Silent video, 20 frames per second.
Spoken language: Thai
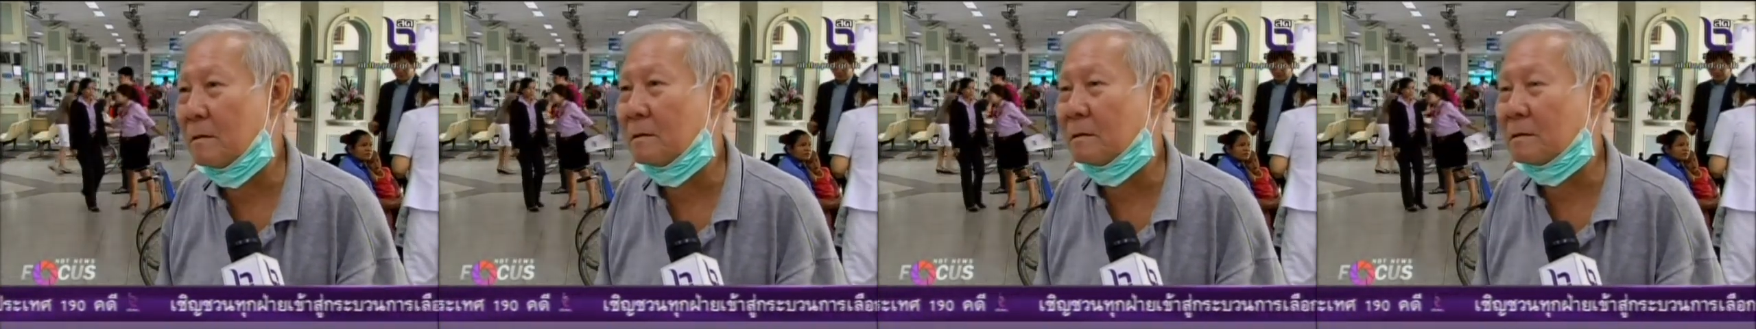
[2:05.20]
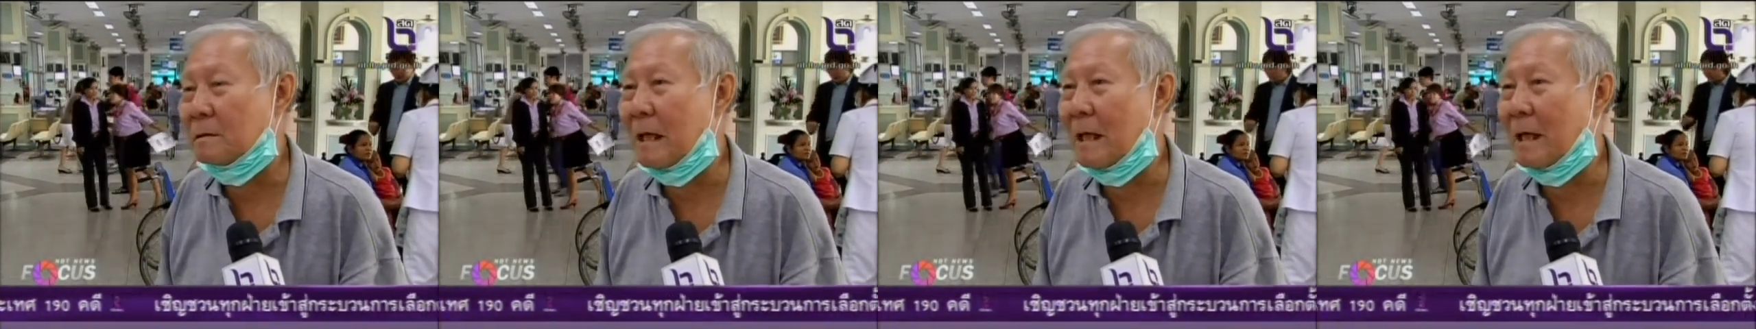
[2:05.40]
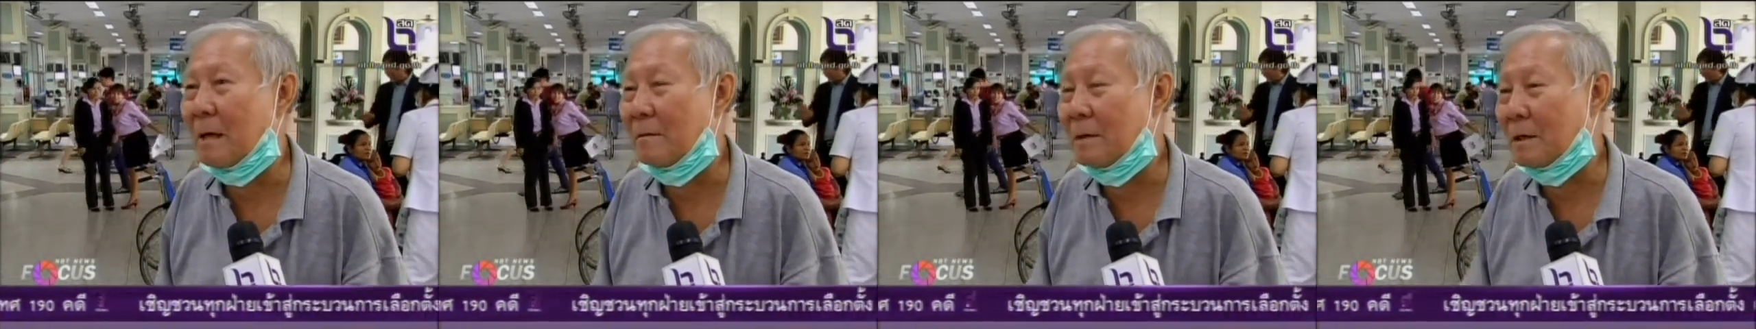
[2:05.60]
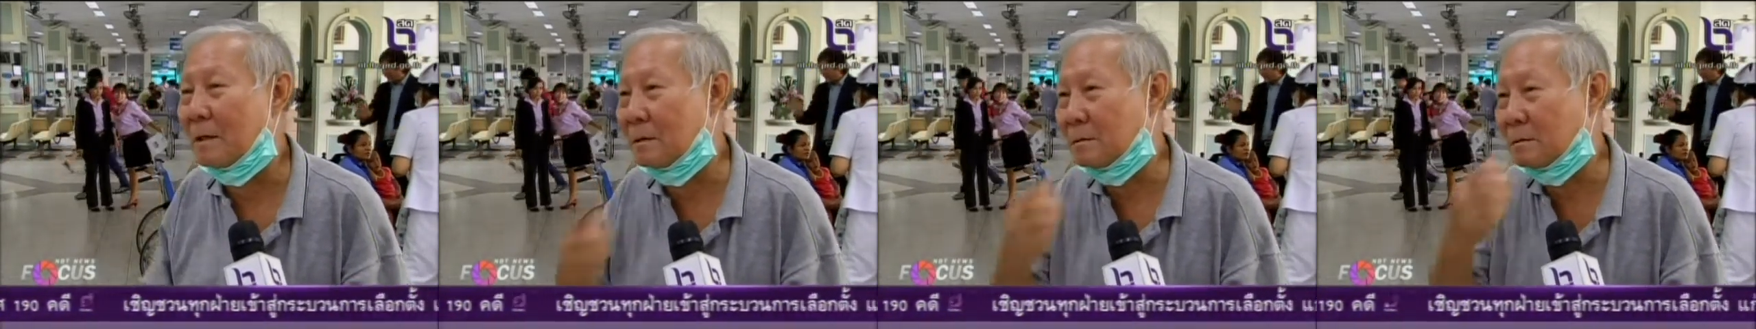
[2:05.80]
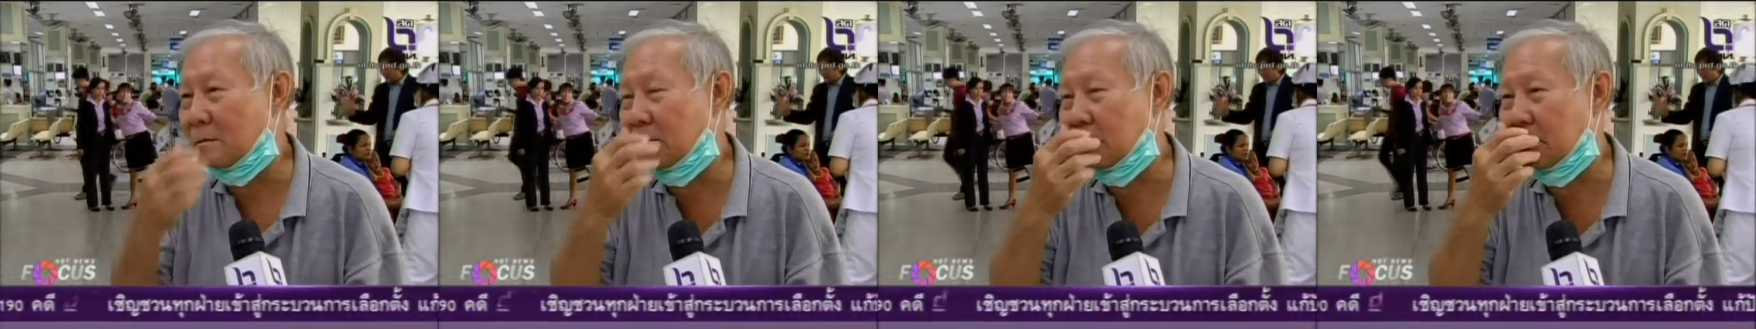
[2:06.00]
แสบแล้ว
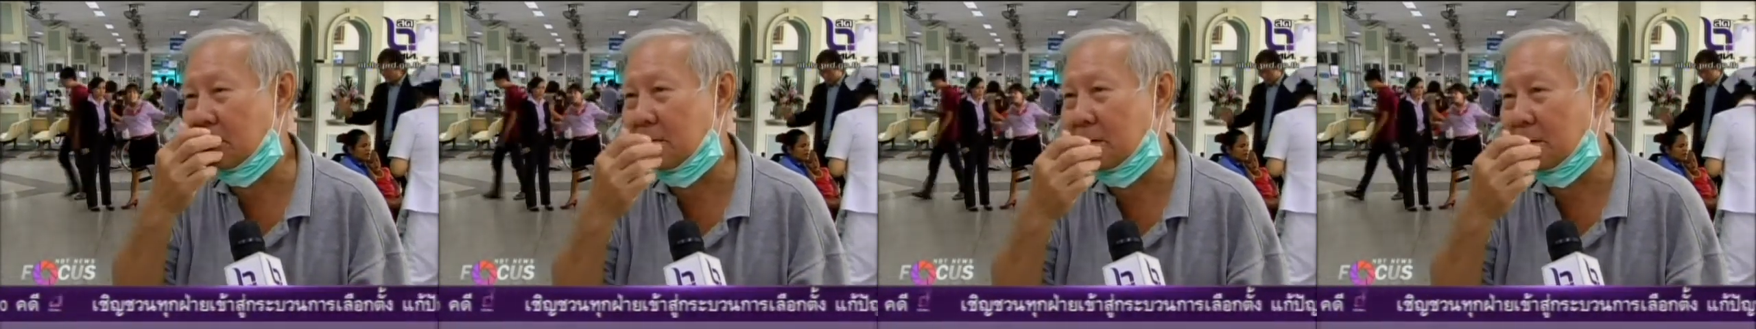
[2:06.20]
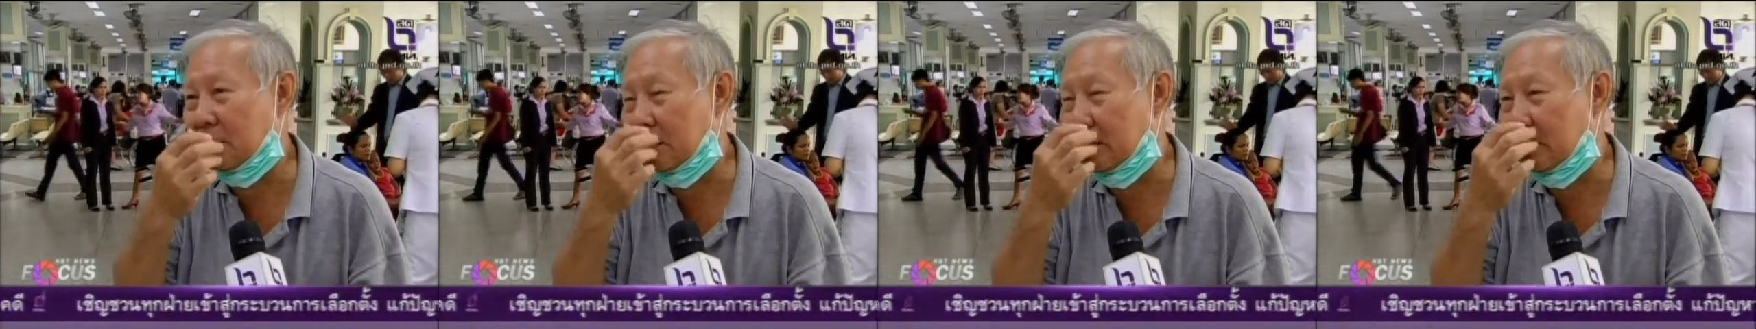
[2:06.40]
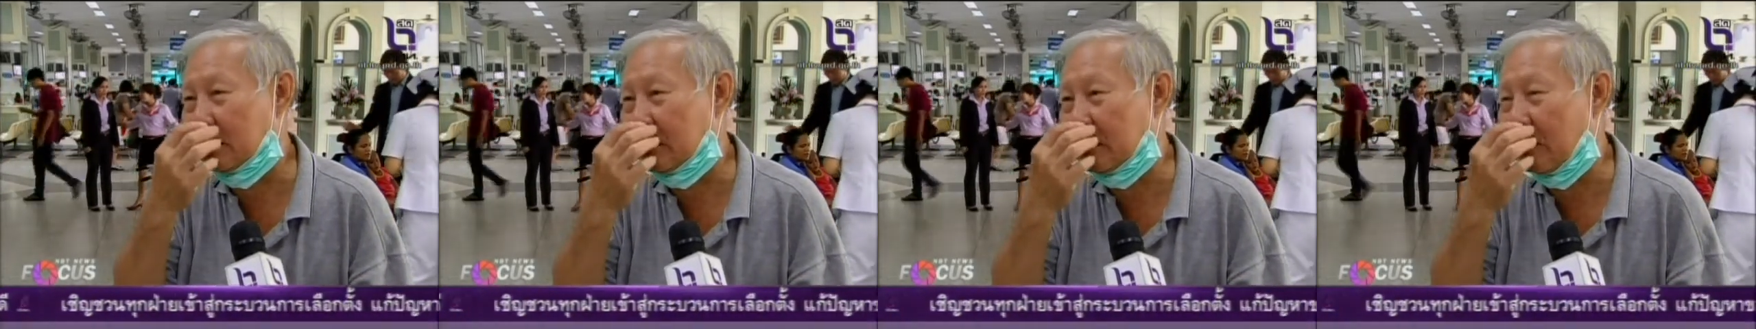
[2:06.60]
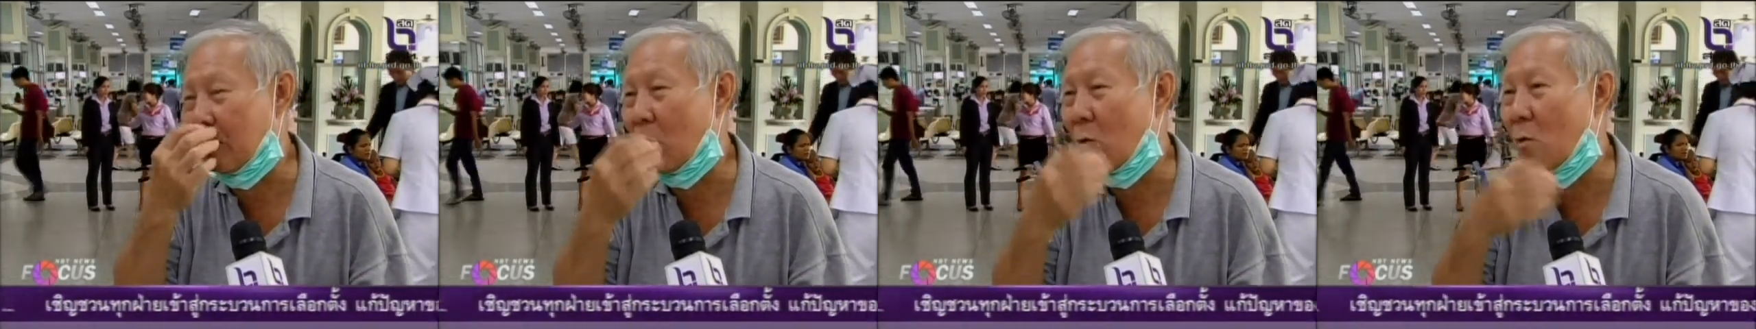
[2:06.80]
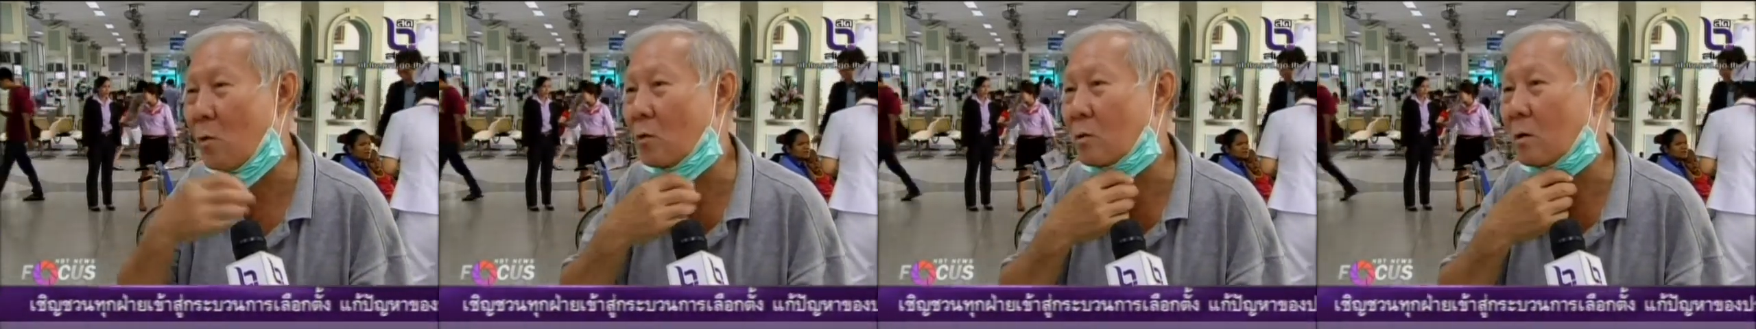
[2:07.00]
ก็จ
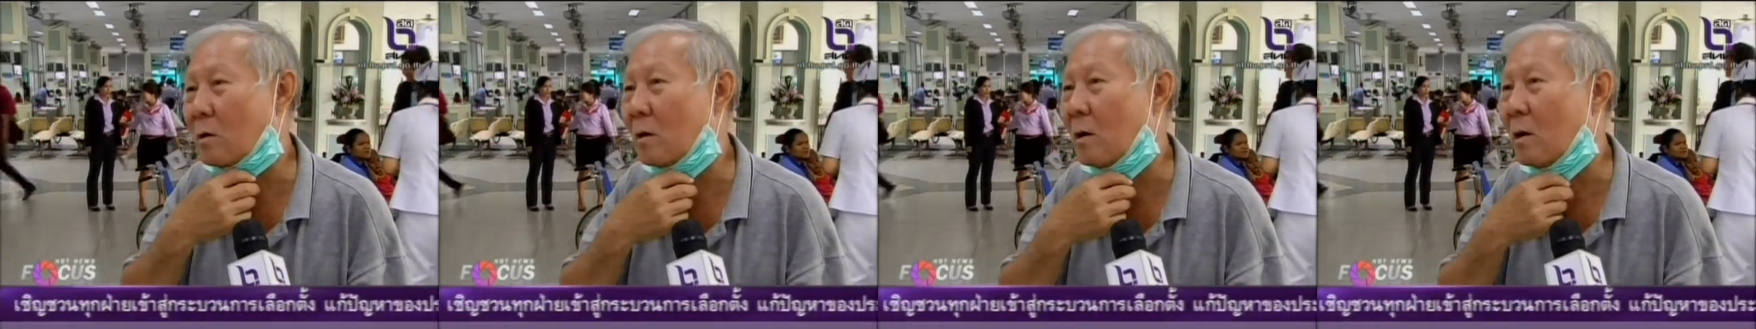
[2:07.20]
มูก